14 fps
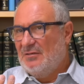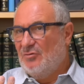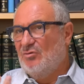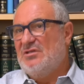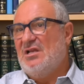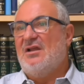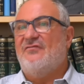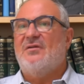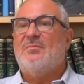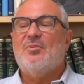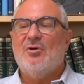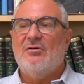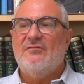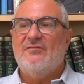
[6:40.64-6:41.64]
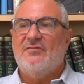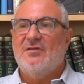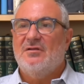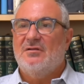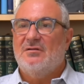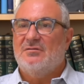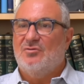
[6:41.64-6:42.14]
dont il a fait preuve
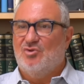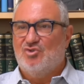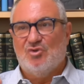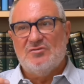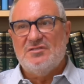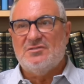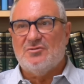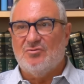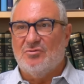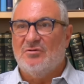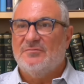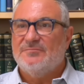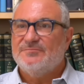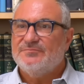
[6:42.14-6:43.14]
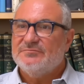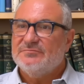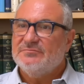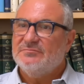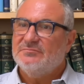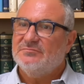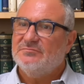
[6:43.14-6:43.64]
dans son discours
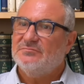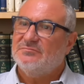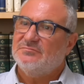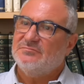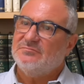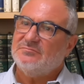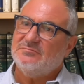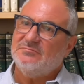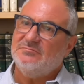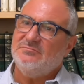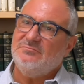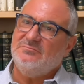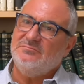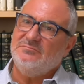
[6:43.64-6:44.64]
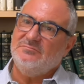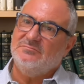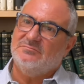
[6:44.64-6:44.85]
moi, j'ai